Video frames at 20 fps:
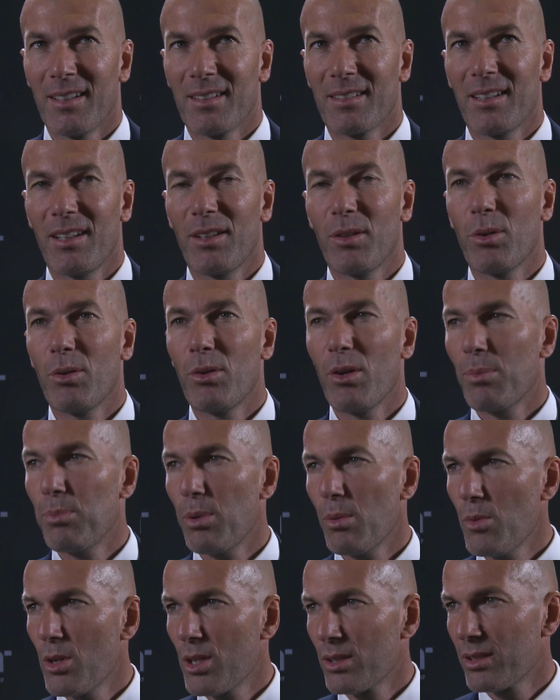c'est un honneur
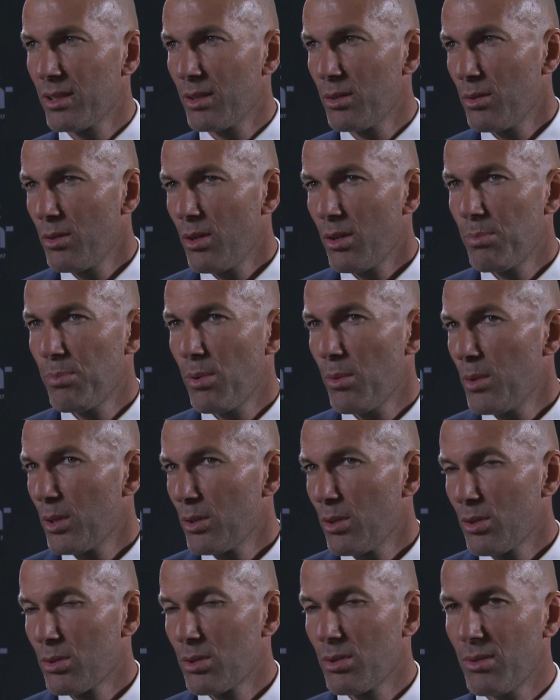pour moi. C'est un honneur pour moi
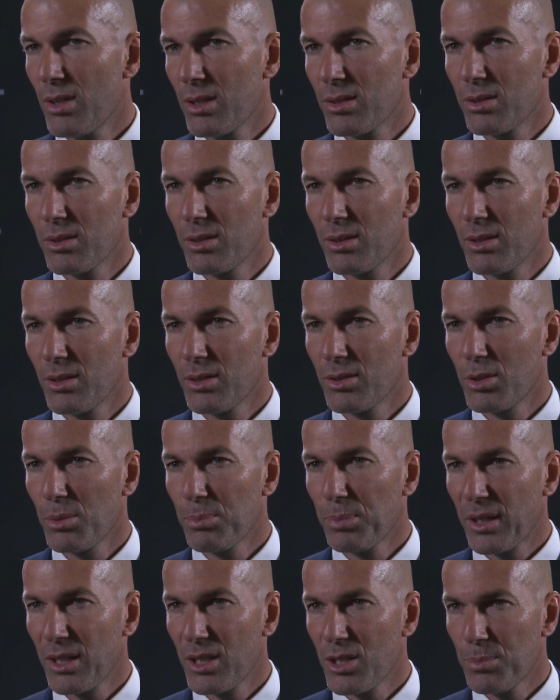de recevoir ce,
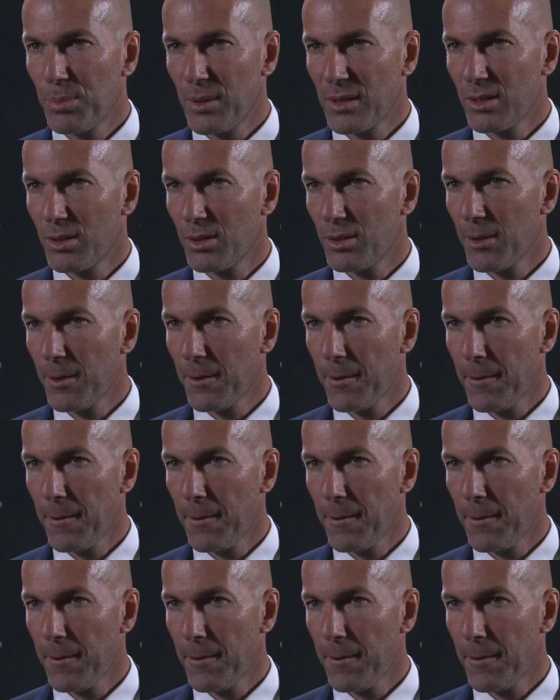prix. Je pense que